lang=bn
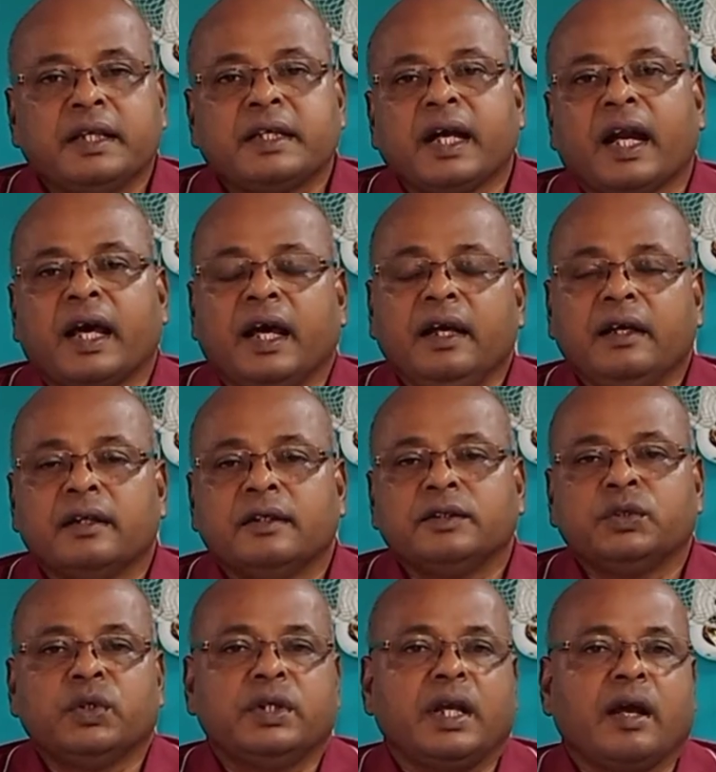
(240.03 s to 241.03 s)
এছাড়া
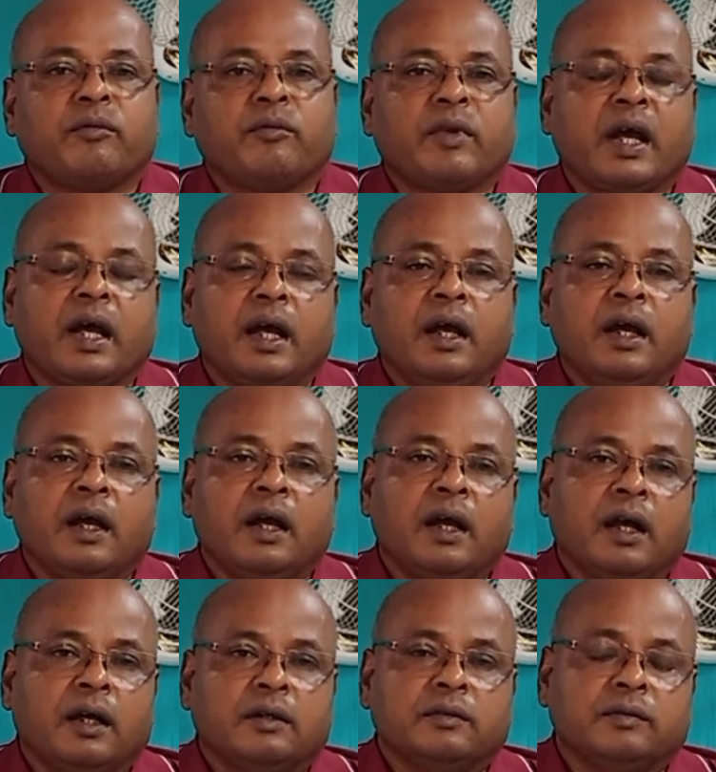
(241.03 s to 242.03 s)
যদি আমরা
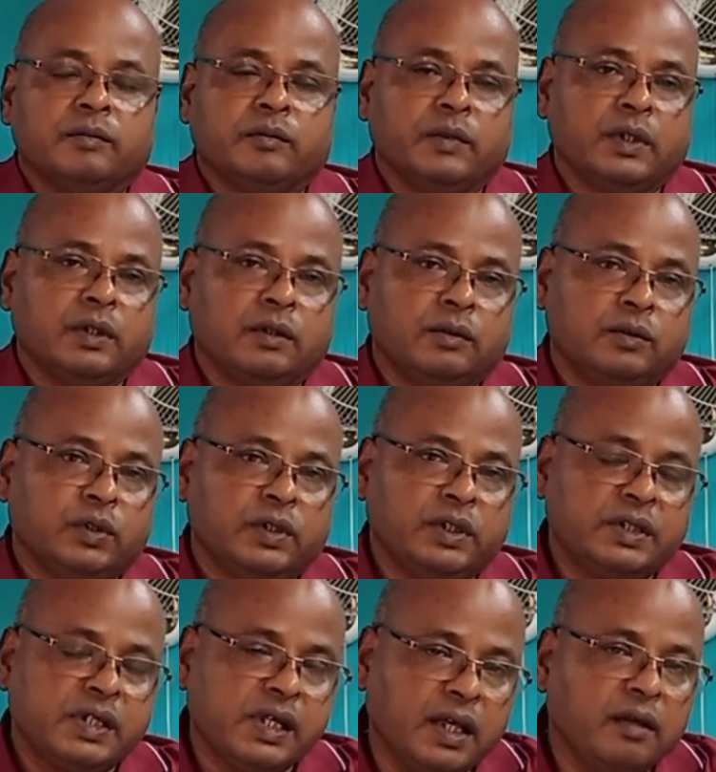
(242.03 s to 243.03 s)

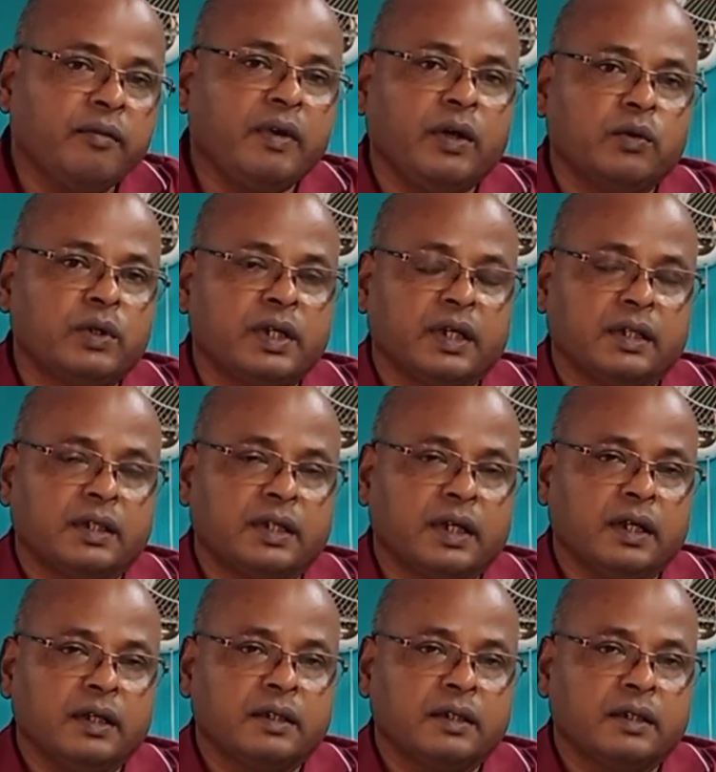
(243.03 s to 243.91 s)
যদি শিঙ্গি মাগুর ক্ষেত্রে